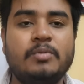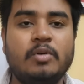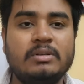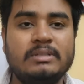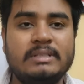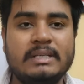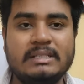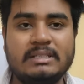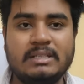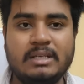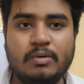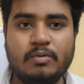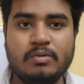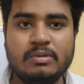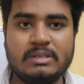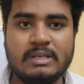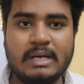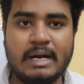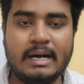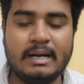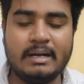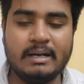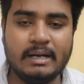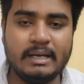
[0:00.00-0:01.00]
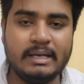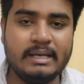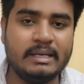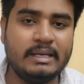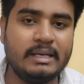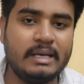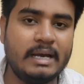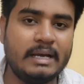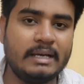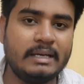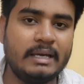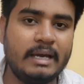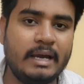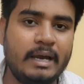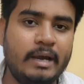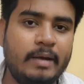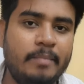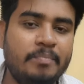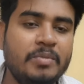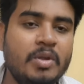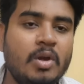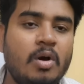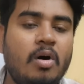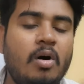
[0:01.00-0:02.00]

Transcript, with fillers: प्रोसेस क्यों स्टार्ट नहीं किया गया है